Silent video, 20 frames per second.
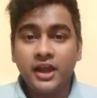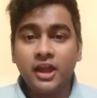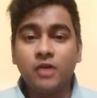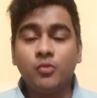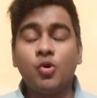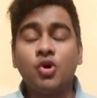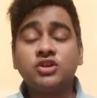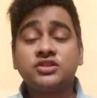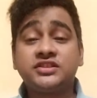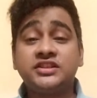
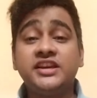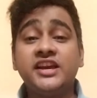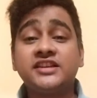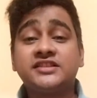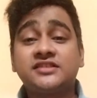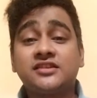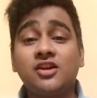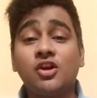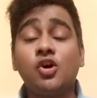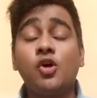এবং
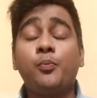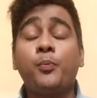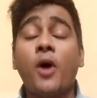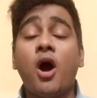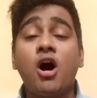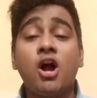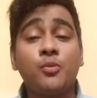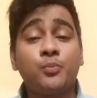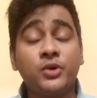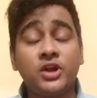সিএসকেও
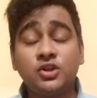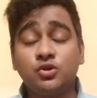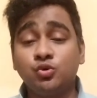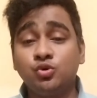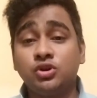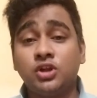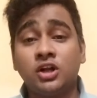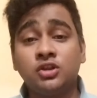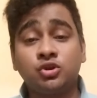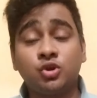পাওয়ার প্লে
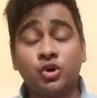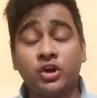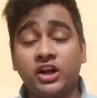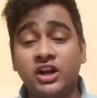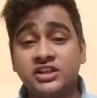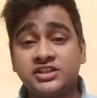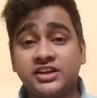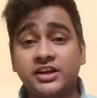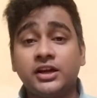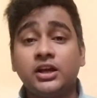দুর্দান্ত
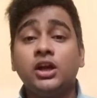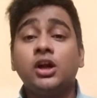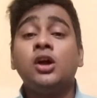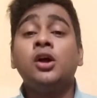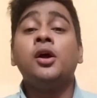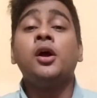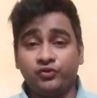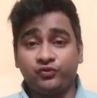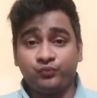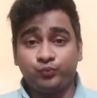খেলেছে
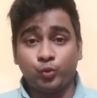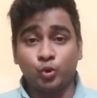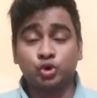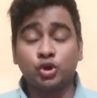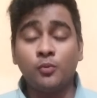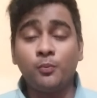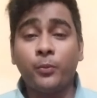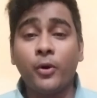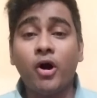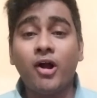
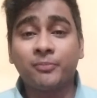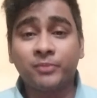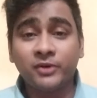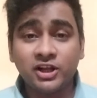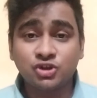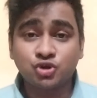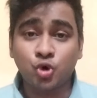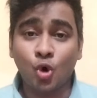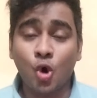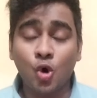প্রথম পাওয়ার
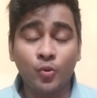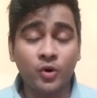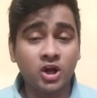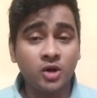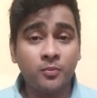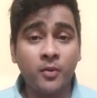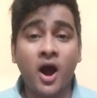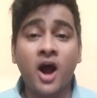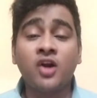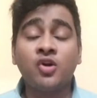প্লে ছ
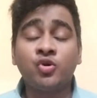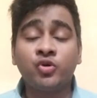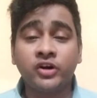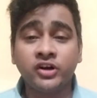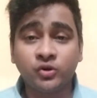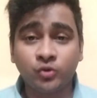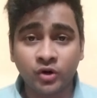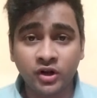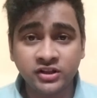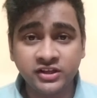ওভারে বাহান্ন
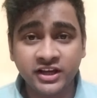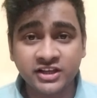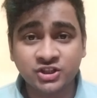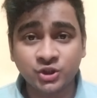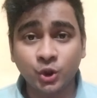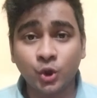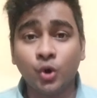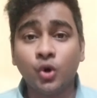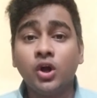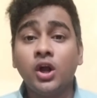রান করে
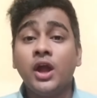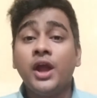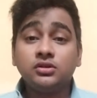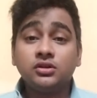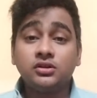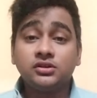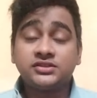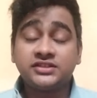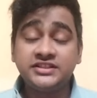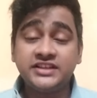দিয়েছিল
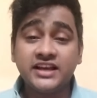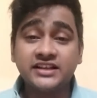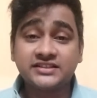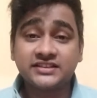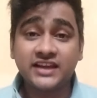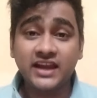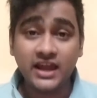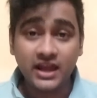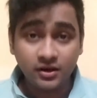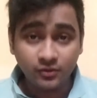
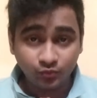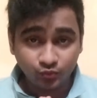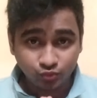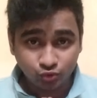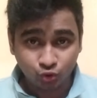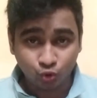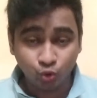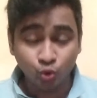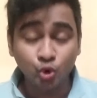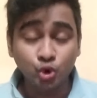সিএসকে
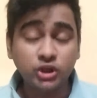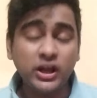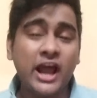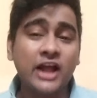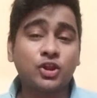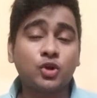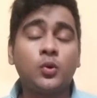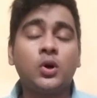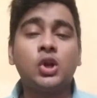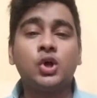শুরুতে এত
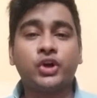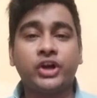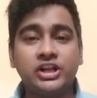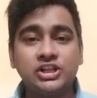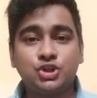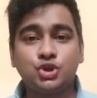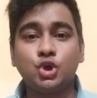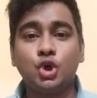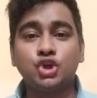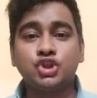ভালো
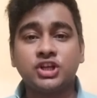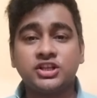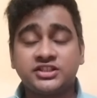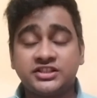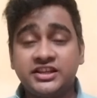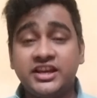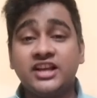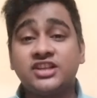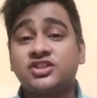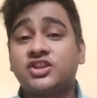খেলছিল যে
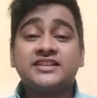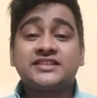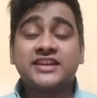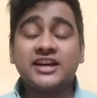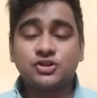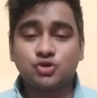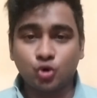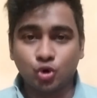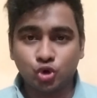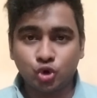সিএসকে কে
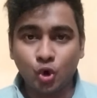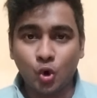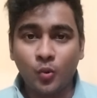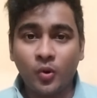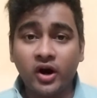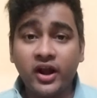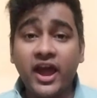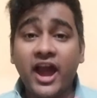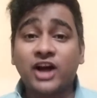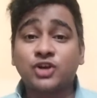চোদ্দ
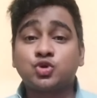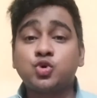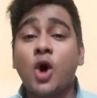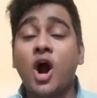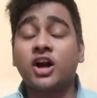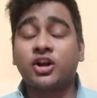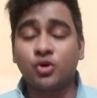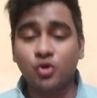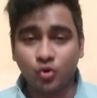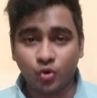ওভারে একশো
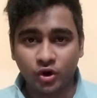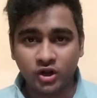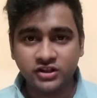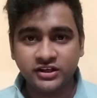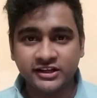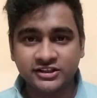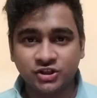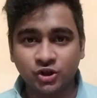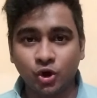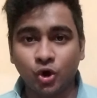আঠেরো করে
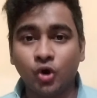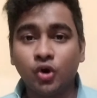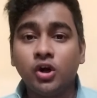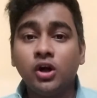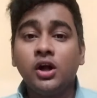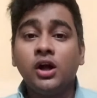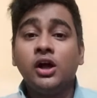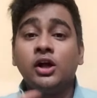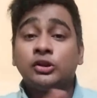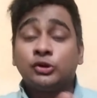দিয়েছিল
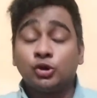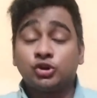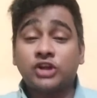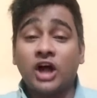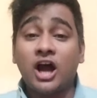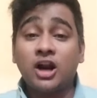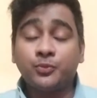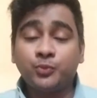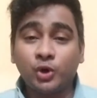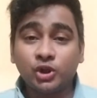তো
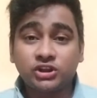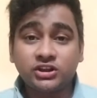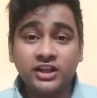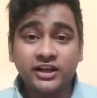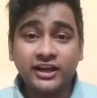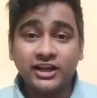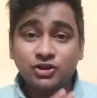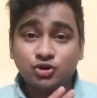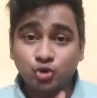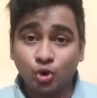তারপর
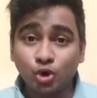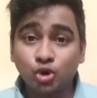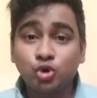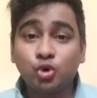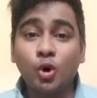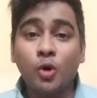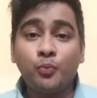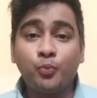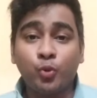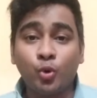থেকে চোদ্দ
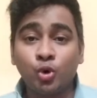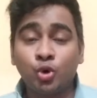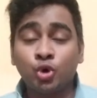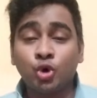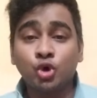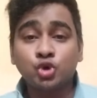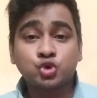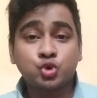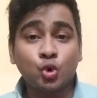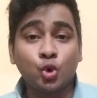পনেরো
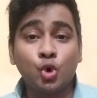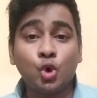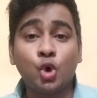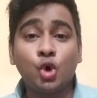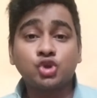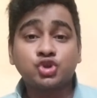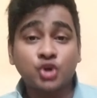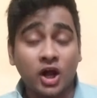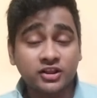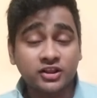ষোলো
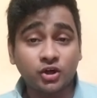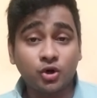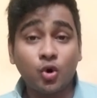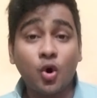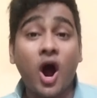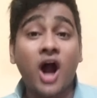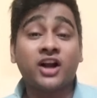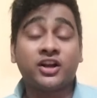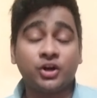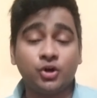সতেরো
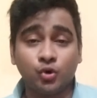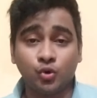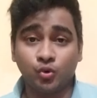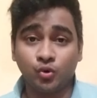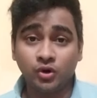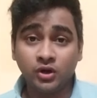আঠেরো